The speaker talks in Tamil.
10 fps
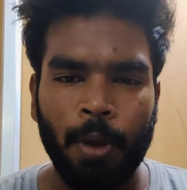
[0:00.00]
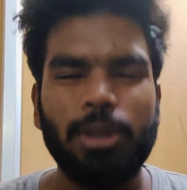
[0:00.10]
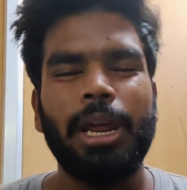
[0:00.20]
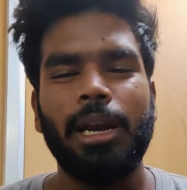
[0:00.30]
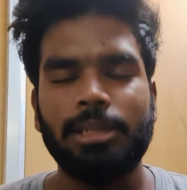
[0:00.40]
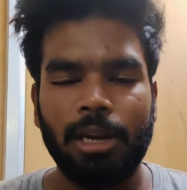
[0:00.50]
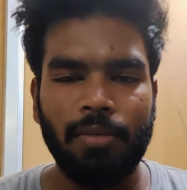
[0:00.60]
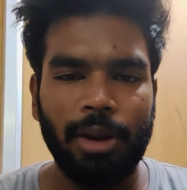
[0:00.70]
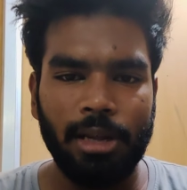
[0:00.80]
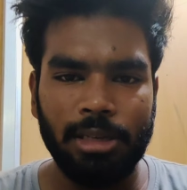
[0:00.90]
கொஞ்சம் எங்களுக்கு என்ன
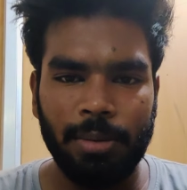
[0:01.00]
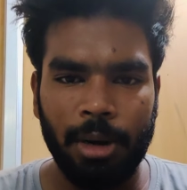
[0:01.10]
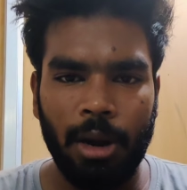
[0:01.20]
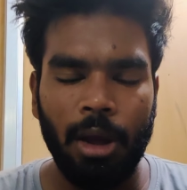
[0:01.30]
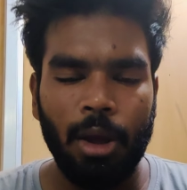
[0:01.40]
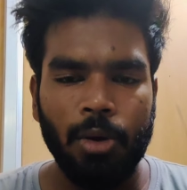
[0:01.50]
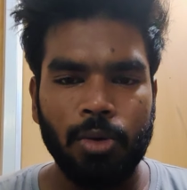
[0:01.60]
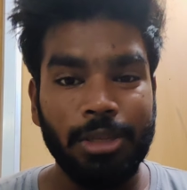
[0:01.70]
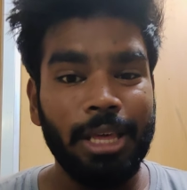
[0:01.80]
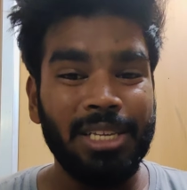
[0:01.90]
ஃபீல் ஆச்சு அப்படின்னா ஸோ
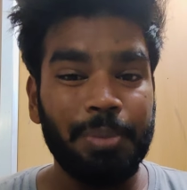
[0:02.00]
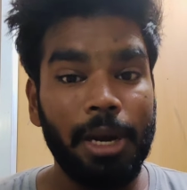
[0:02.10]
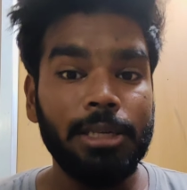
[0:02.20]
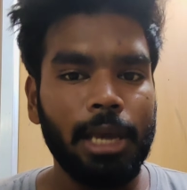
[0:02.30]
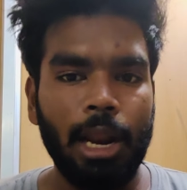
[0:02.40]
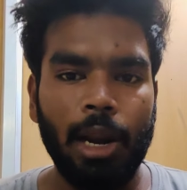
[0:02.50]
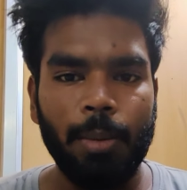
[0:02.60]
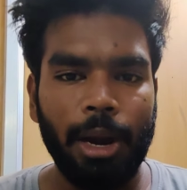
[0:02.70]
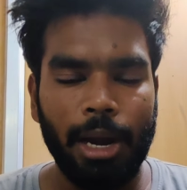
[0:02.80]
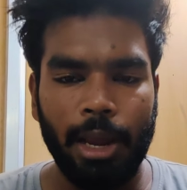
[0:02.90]
இந்த எக்ஸ்பீரியன்ஸ்
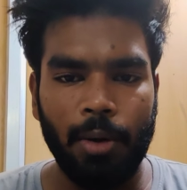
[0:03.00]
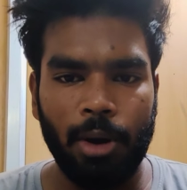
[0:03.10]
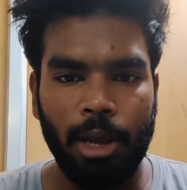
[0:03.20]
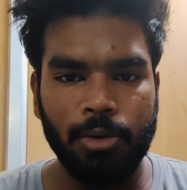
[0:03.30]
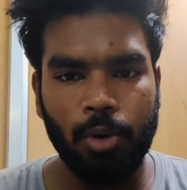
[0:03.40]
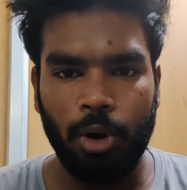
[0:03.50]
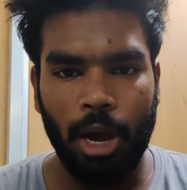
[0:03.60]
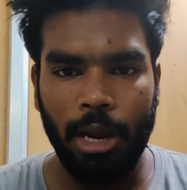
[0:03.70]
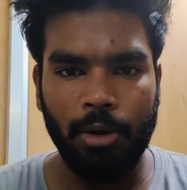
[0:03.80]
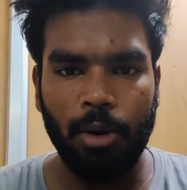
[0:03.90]
எல்லாருக்குமே இல்லை ஸோ
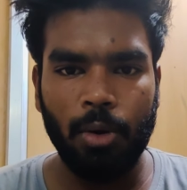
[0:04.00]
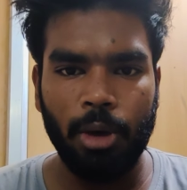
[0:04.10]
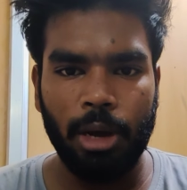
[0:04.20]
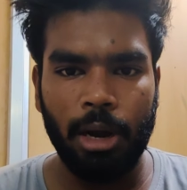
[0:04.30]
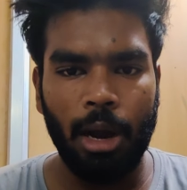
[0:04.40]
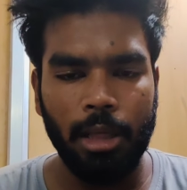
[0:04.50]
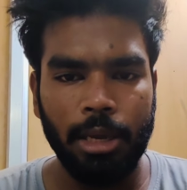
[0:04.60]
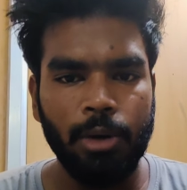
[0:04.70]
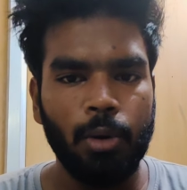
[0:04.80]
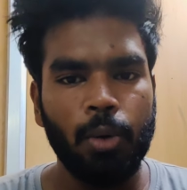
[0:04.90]
நான் இன்ட்ரோ கொடுக்குறேன்னா அது
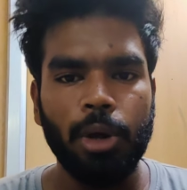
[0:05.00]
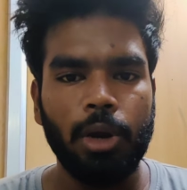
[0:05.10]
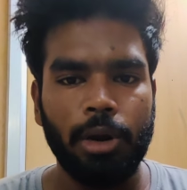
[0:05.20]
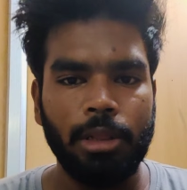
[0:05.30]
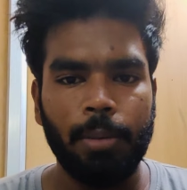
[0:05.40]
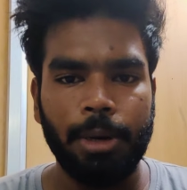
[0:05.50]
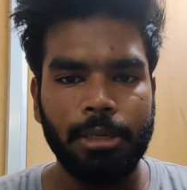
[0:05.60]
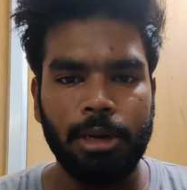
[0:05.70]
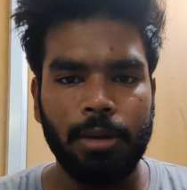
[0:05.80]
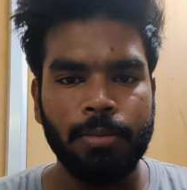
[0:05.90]
இன்ட்ரோ கொடுக்குற வரையும் தான்
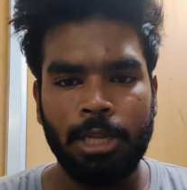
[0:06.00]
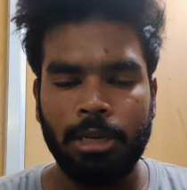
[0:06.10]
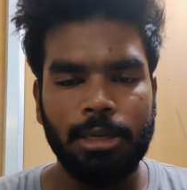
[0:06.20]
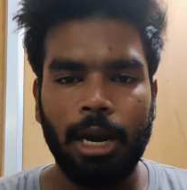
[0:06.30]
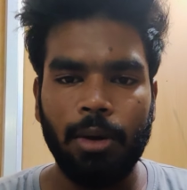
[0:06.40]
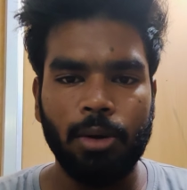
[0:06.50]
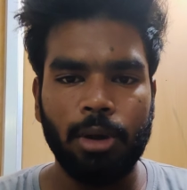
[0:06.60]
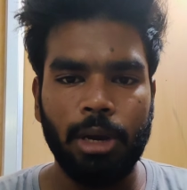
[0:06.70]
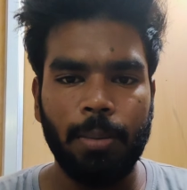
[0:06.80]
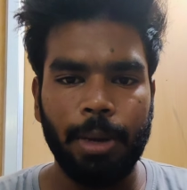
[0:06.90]
பிரச்சனை ஸ்டார்டிங்
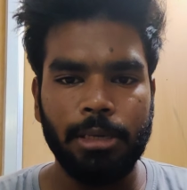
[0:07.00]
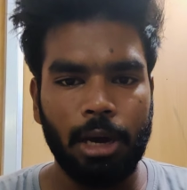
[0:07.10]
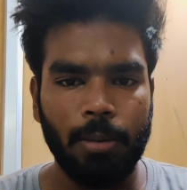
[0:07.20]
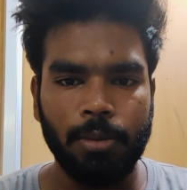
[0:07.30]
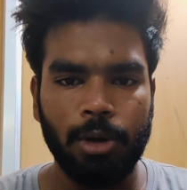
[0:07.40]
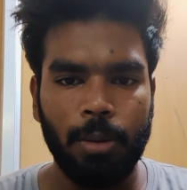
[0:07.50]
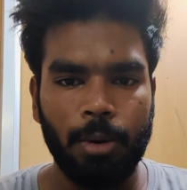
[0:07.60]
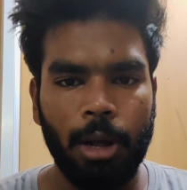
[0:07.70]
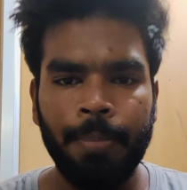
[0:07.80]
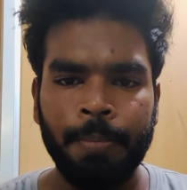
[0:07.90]
ஒருத்தவங்க கிட்ட பேச ஆரம்பிச்சிட்டோம்
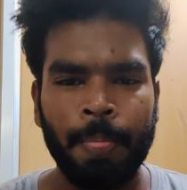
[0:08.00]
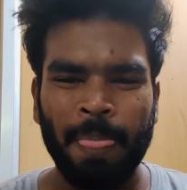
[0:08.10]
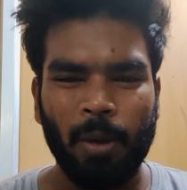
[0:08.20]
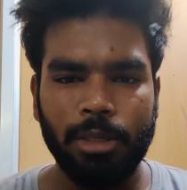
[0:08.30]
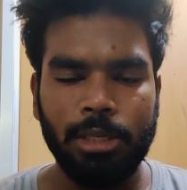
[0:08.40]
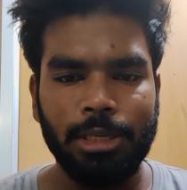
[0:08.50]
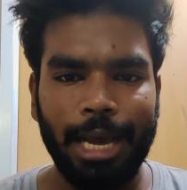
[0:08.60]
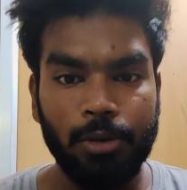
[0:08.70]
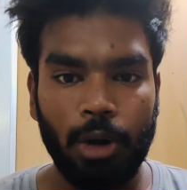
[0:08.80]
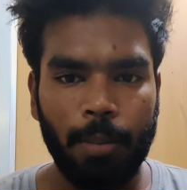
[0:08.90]
அப்படின்னா கொஸ்டின்ஸ்
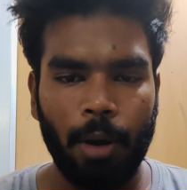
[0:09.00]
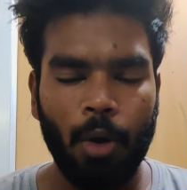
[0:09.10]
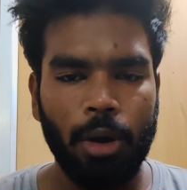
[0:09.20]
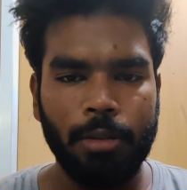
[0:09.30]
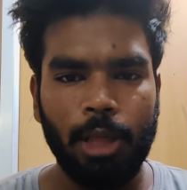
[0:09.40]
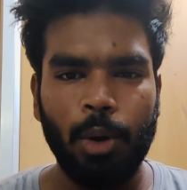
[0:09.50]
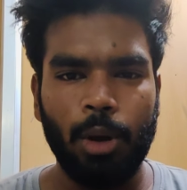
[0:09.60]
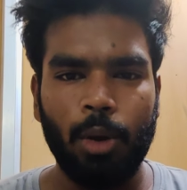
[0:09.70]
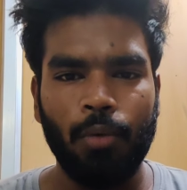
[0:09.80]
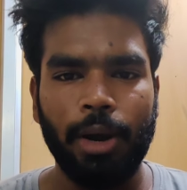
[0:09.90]
கேஷுவலாக அவங்க தெரியும்
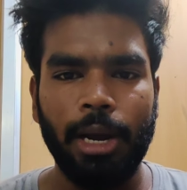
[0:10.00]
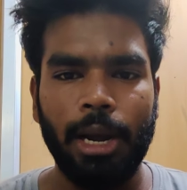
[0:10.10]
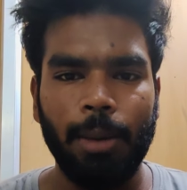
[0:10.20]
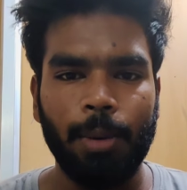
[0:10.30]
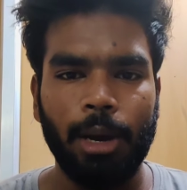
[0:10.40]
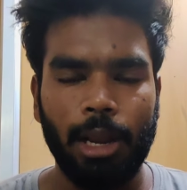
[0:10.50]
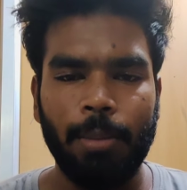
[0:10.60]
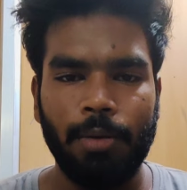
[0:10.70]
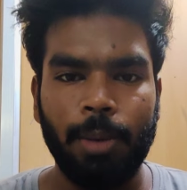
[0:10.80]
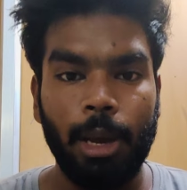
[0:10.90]
நான் அவங்க ஃப்ரெண்ட்லி டைப்பாக இல்லை
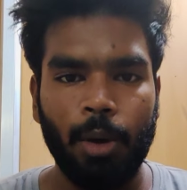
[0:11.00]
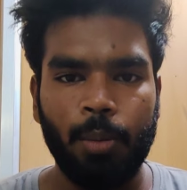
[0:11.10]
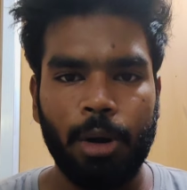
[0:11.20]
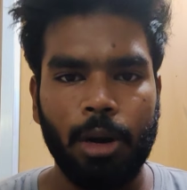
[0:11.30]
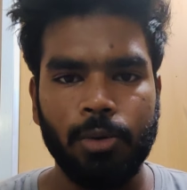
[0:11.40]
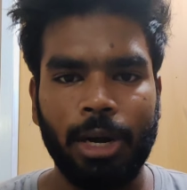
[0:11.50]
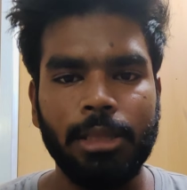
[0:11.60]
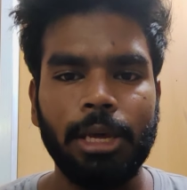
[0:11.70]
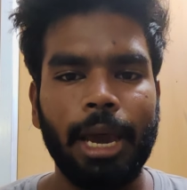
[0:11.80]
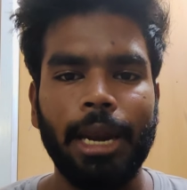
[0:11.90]
எப்படி பிஹேவ் பண்ணுறாங்க ஸோ
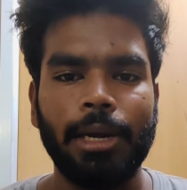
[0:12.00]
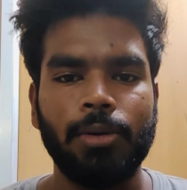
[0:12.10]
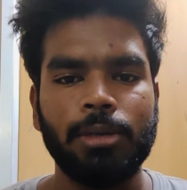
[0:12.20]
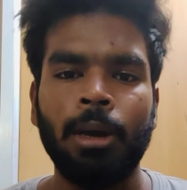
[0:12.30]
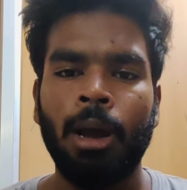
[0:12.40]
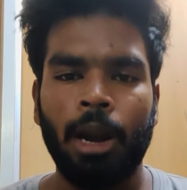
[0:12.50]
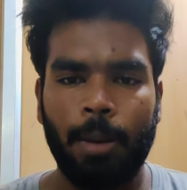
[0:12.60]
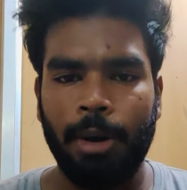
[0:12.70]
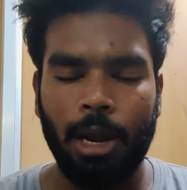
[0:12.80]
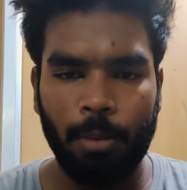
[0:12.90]
அந்த கேரக்டர் வச்சு
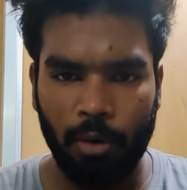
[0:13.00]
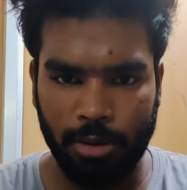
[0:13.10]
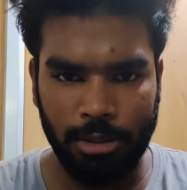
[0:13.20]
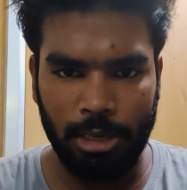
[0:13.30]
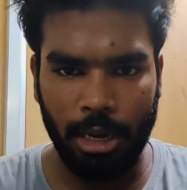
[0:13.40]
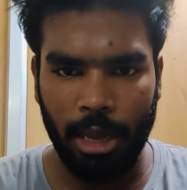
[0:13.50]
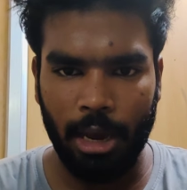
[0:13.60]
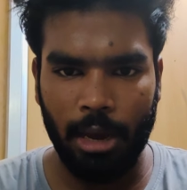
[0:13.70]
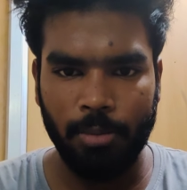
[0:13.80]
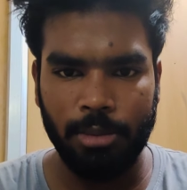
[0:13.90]
நம்ம நார்மலாக கொஸ்டின்ஸ்லாம்
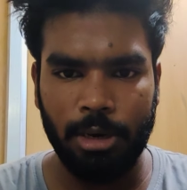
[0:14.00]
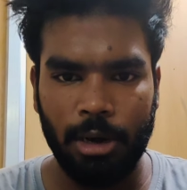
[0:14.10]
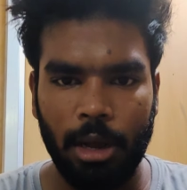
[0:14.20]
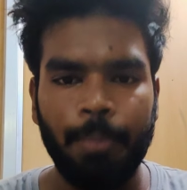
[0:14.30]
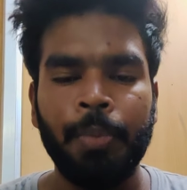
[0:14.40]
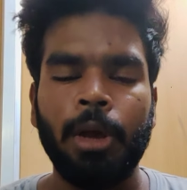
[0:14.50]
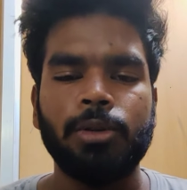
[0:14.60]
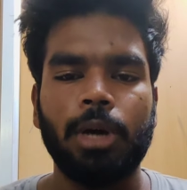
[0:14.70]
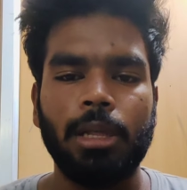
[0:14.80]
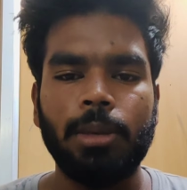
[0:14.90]
கேட்க இல்லை
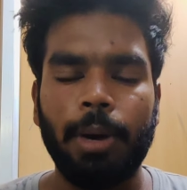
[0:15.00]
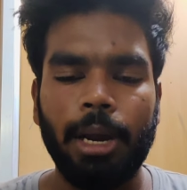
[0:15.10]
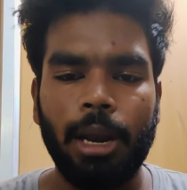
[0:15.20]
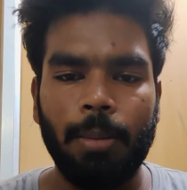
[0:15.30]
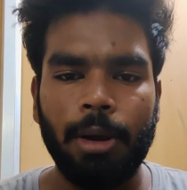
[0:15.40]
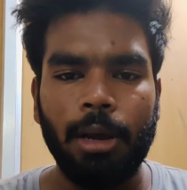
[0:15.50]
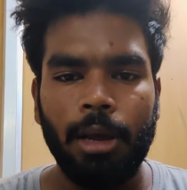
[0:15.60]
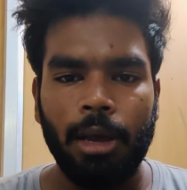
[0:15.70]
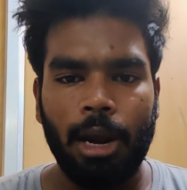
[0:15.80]
ஸோ அது மாதிரி இல்லாமல்